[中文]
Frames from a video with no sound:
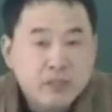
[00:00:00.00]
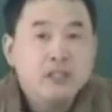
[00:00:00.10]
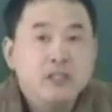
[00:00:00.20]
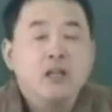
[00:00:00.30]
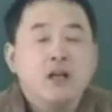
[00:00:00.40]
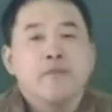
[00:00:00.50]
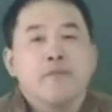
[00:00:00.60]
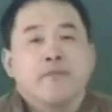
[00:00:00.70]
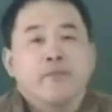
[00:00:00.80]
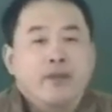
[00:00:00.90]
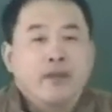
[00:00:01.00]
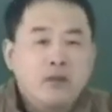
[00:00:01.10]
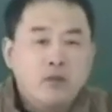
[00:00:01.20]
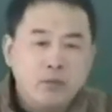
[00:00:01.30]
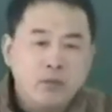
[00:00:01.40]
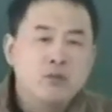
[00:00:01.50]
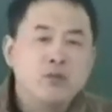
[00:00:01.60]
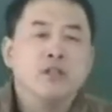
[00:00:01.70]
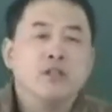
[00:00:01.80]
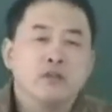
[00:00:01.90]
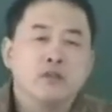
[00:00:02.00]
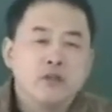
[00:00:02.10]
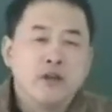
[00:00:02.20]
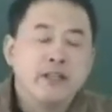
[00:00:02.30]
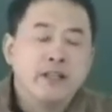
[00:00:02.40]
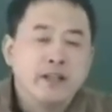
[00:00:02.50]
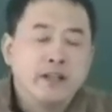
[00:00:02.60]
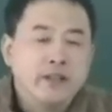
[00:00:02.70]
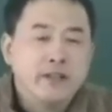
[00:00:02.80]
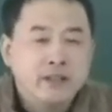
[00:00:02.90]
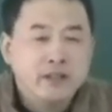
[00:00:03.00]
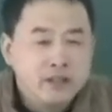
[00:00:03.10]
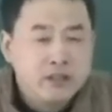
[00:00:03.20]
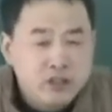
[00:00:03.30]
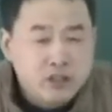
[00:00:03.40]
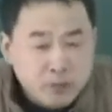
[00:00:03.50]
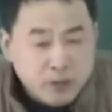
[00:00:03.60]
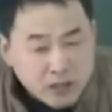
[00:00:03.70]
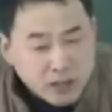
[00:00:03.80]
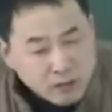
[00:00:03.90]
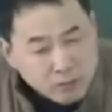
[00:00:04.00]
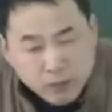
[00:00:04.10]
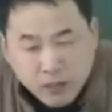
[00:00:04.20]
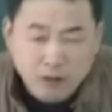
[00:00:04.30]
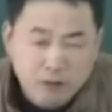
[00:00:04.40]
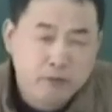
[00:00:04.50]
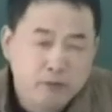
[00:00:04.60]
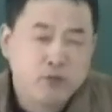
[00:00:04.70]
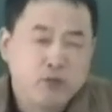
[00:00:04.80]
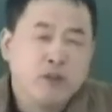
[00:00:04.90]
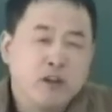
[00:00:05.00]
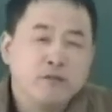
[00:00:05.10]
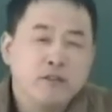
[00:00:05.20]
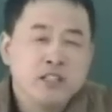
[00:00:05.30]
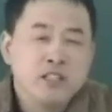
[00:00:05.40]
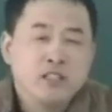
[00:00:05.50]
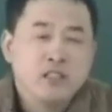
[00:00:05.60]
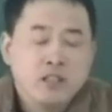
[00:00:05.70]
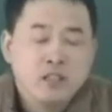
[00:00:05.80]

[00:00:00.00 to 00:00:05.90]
第一，我们中药学专业是不是可以不考处方分析？